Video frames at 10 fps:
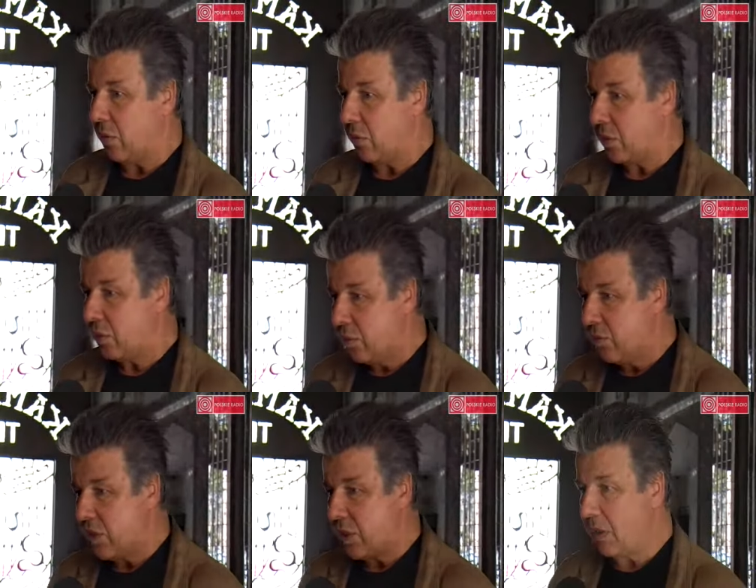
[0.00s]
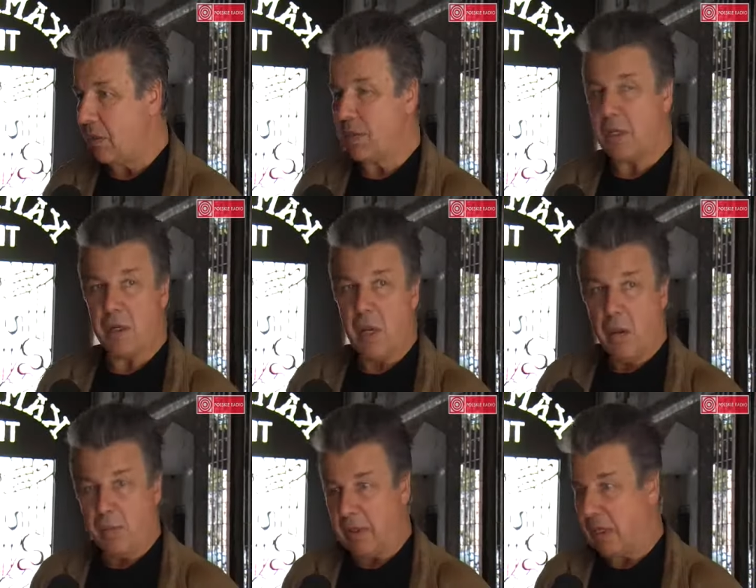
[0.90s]
odkąd tu przyszedłem, czyli
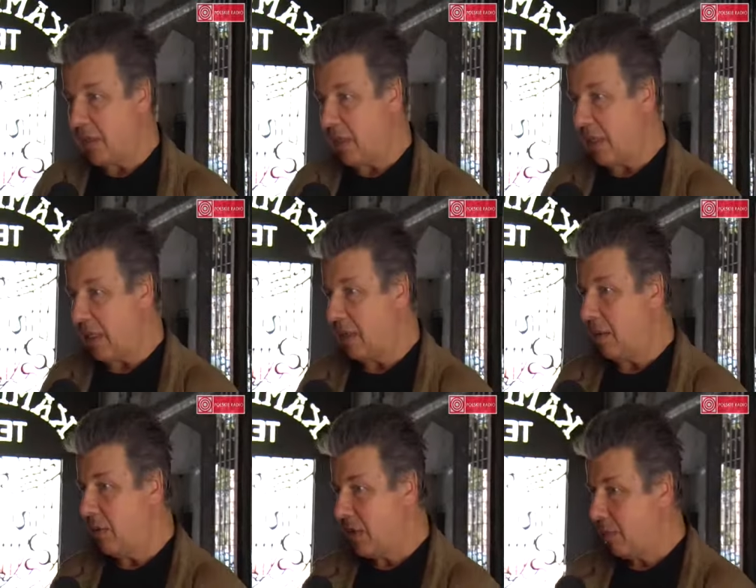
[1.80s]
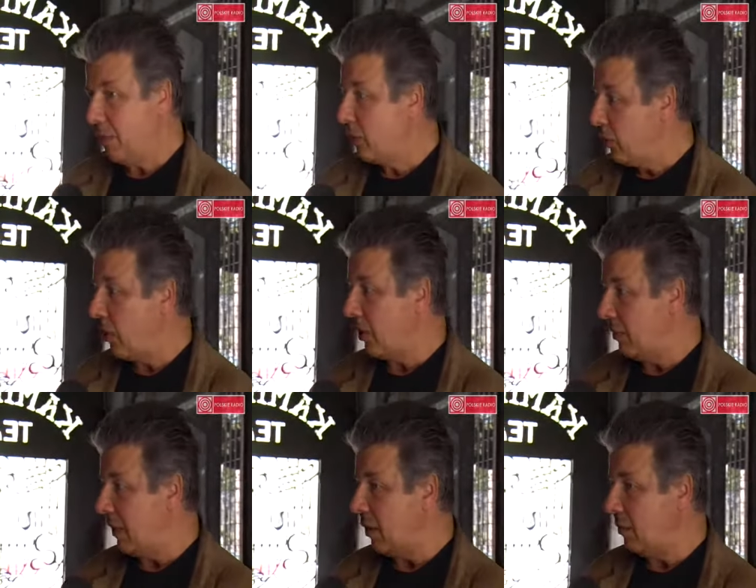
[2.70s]
ponad 6 lat temu, jestem pod urokiem
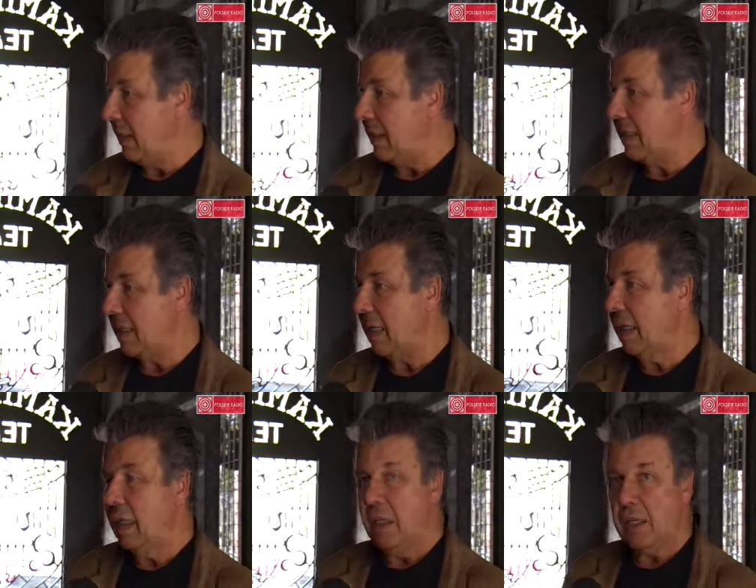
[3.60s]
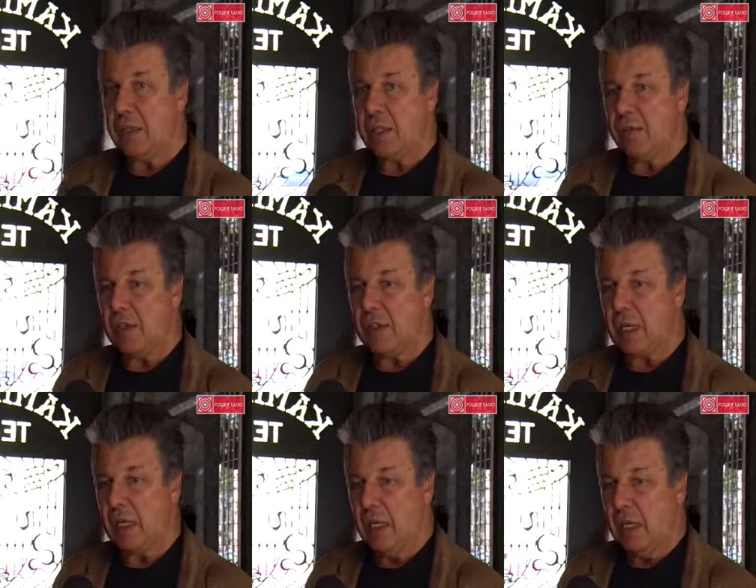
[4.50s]
tego miejsca i rzeczywiście,